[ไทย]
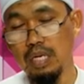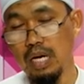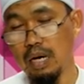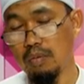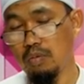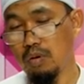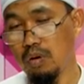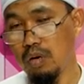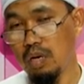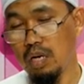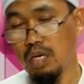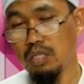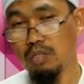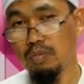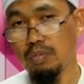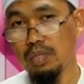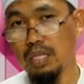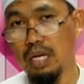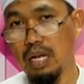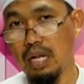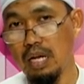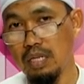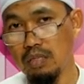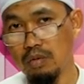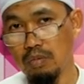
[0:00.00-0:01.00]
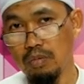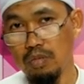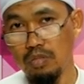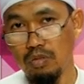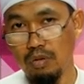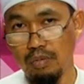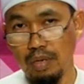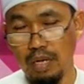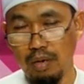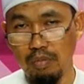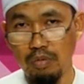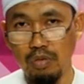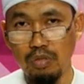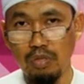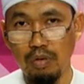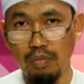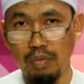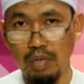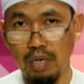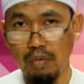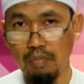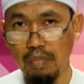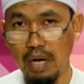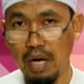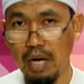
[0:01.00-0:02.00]
จากพระองค์อัลเลาะห์ซุบฮานะตะอาลาจงประสบแด่ผู้ชม
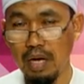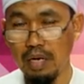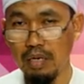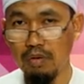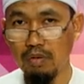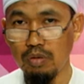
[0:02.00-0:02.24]
ทางบ้าน